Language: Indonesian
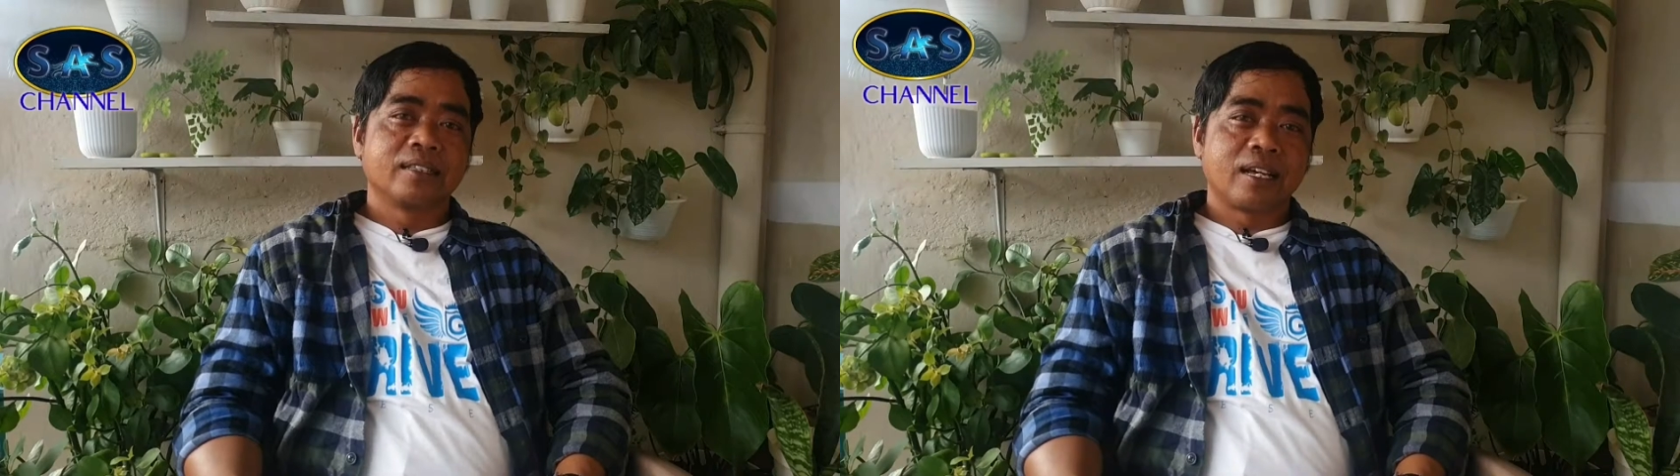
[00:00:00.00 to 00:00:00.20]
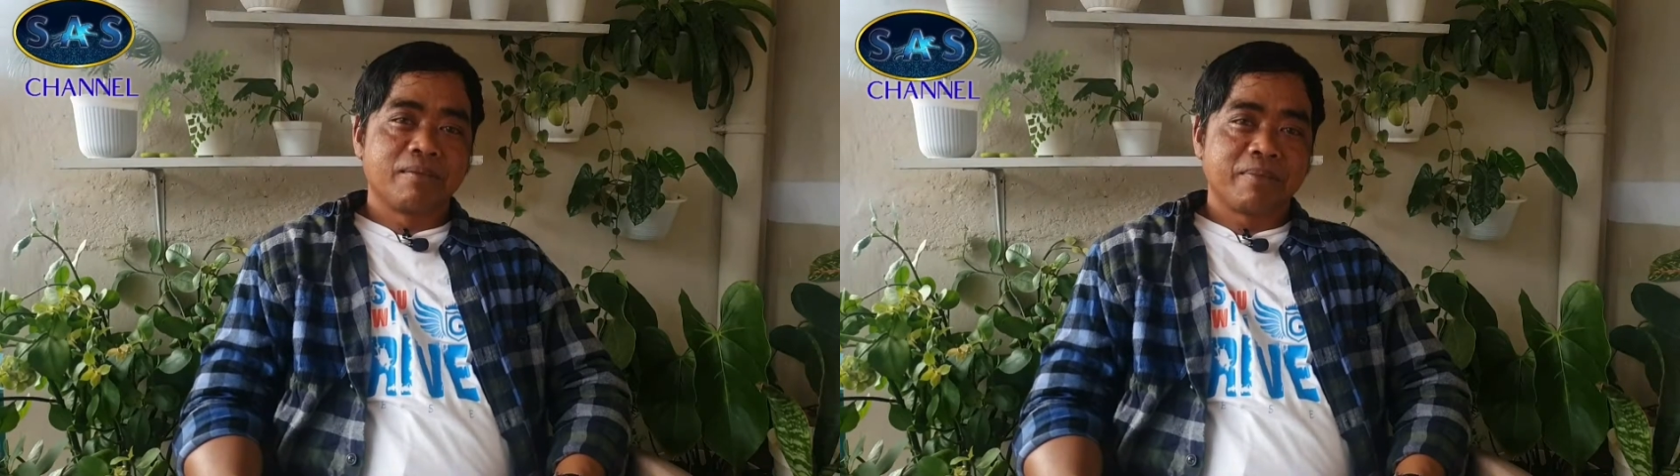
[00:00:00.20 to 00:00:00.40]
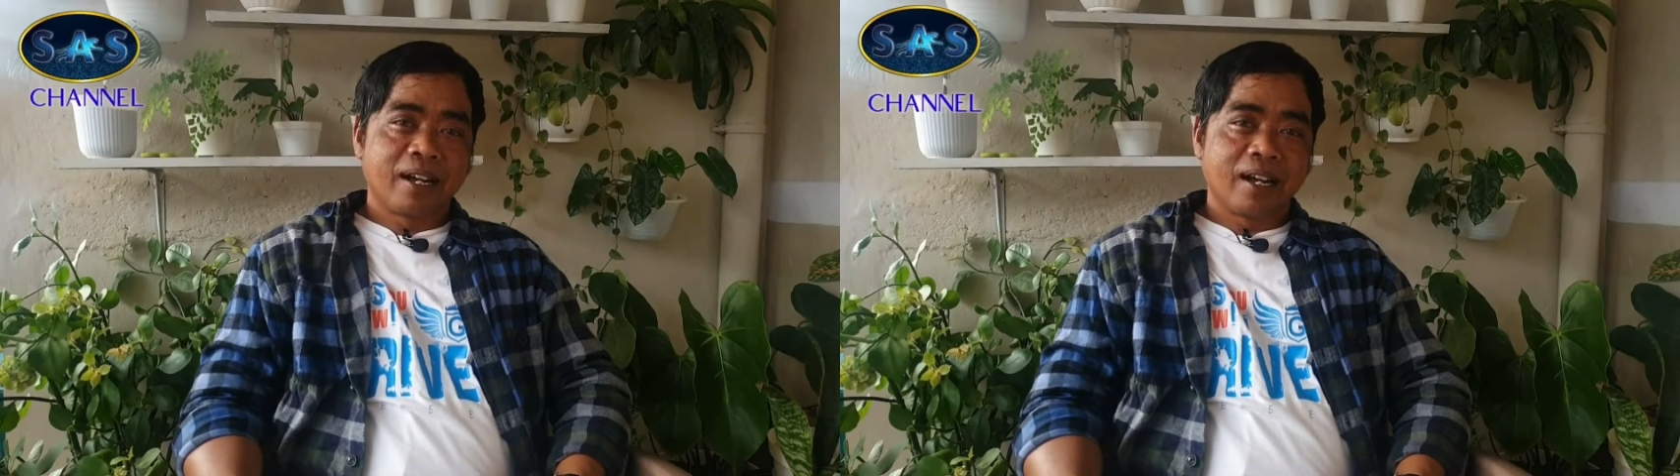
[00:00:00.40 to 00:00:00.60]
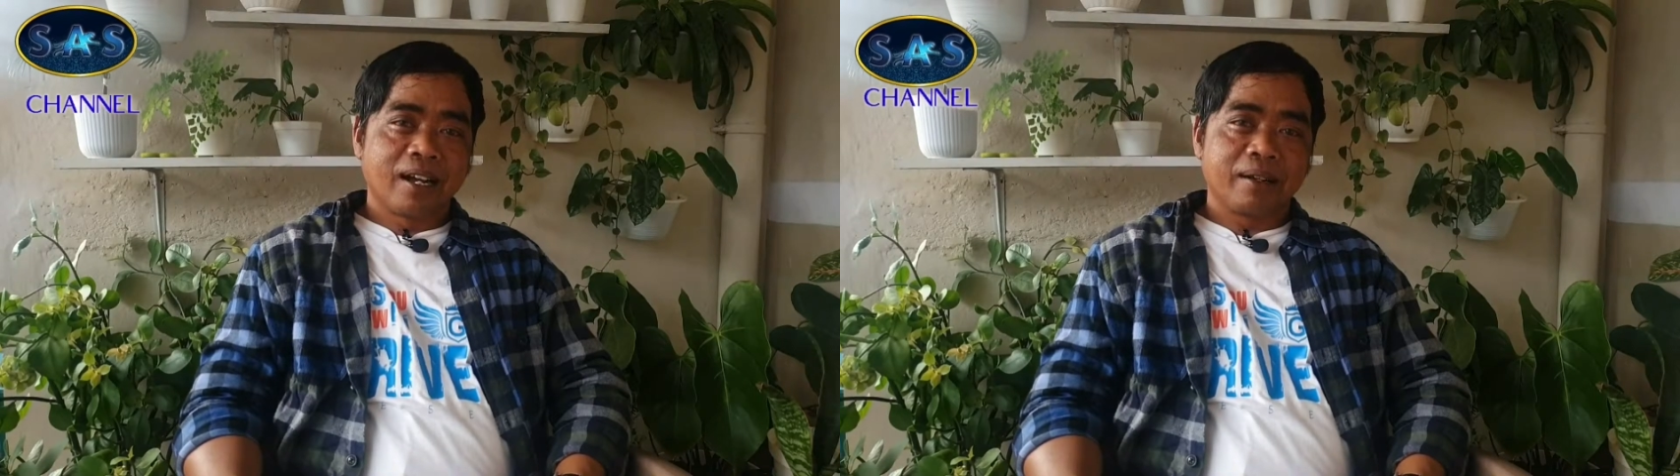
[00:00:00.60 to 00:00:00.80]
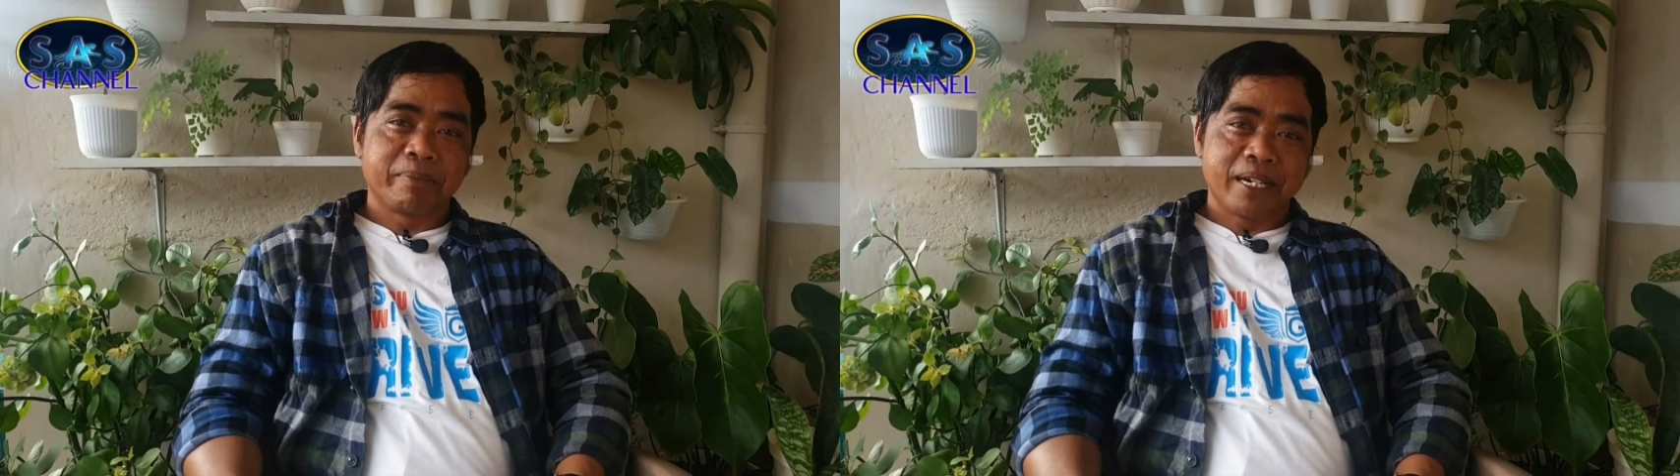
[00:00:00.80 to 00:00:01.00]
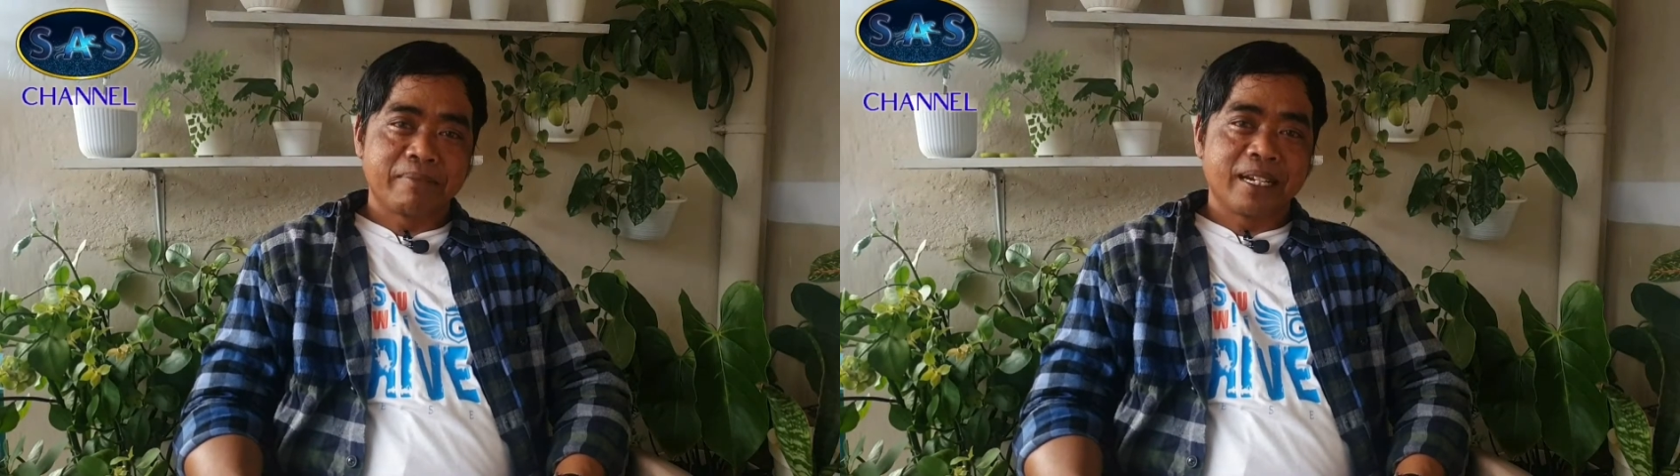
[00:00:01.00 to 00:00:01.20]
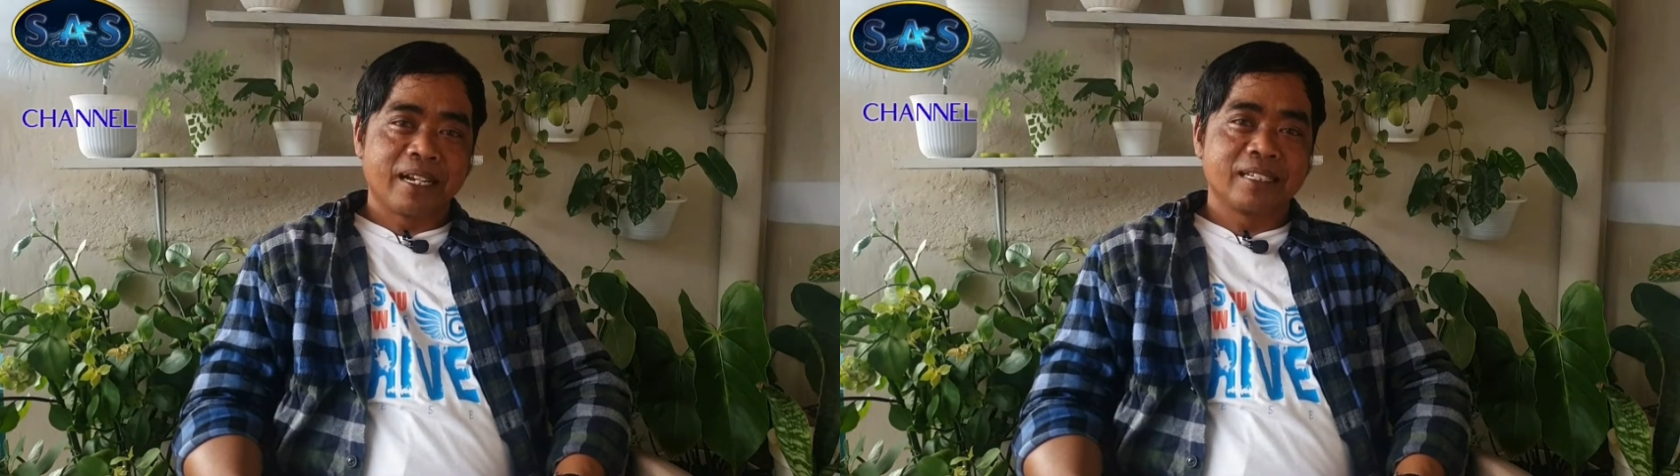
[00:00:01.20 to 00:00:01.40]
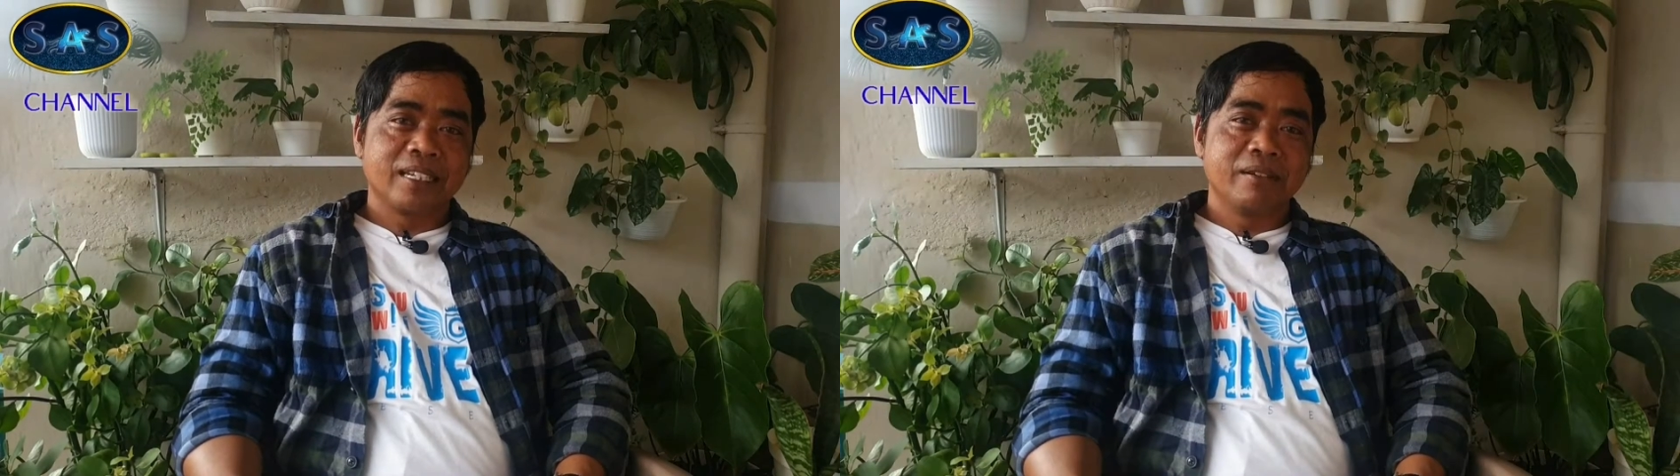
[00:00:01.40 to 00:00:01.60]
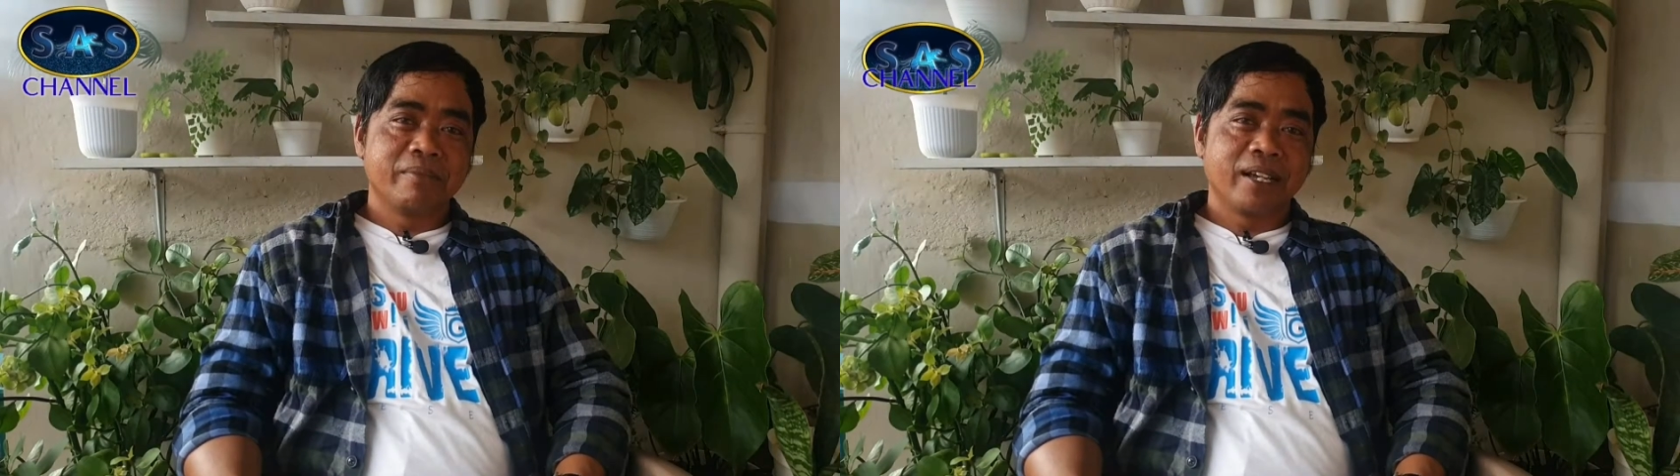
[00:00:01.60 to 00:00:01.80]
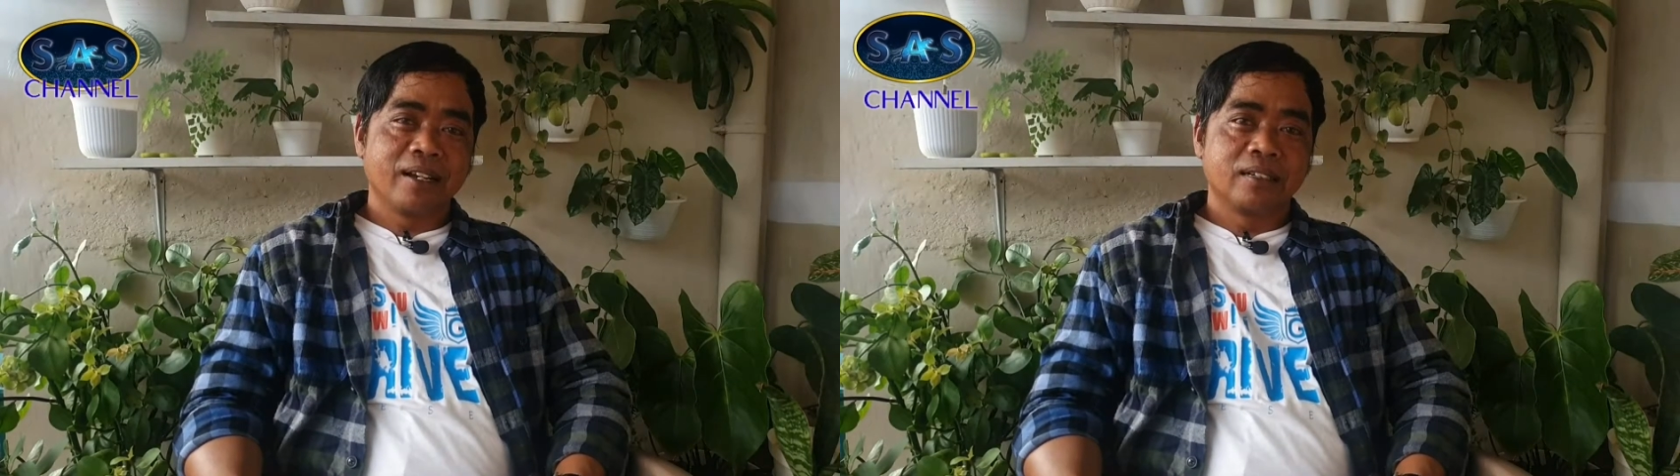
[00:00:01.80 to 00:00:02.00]
tanpa verifikasi
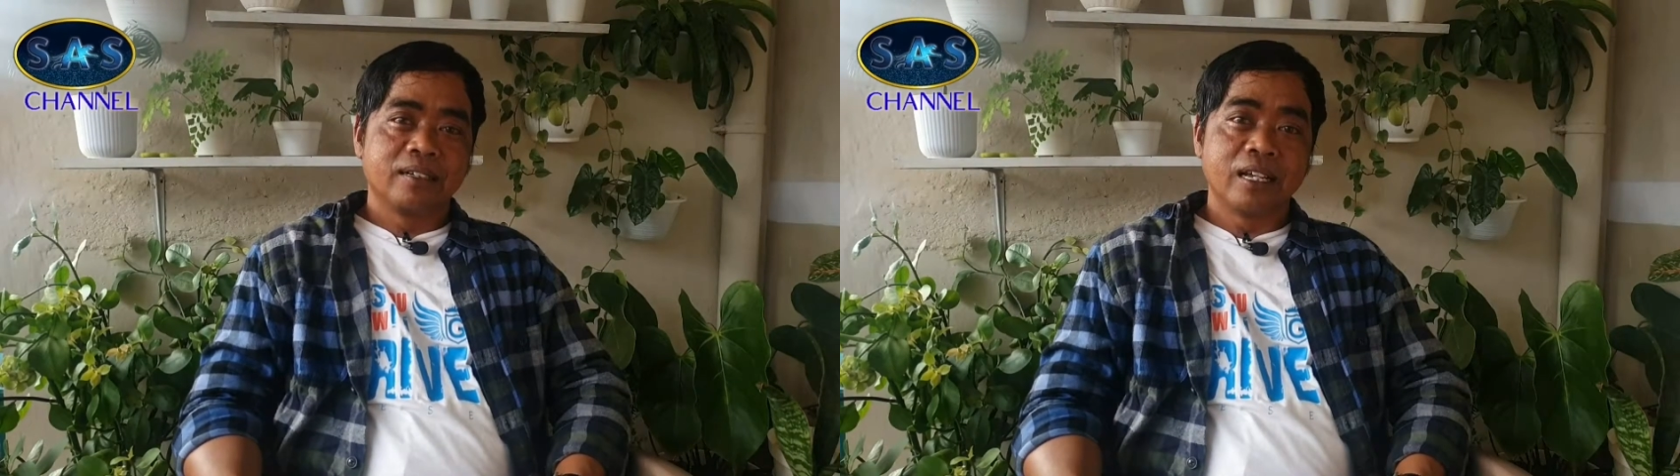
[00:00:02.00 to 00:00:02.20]
email